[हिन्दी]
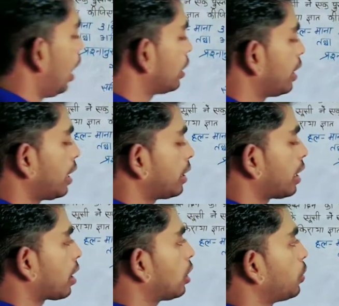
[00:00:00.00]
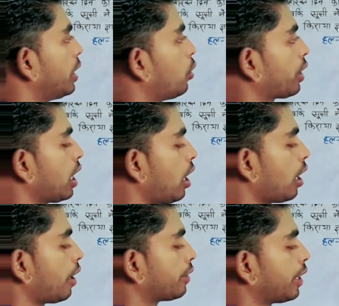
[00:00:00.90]
अतिरिक्त दिन का तो ये हो गया
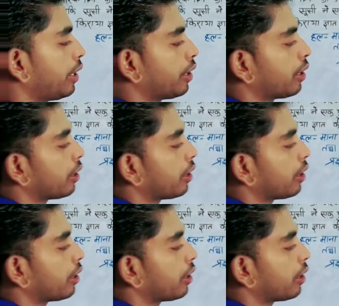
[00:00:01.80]
तीन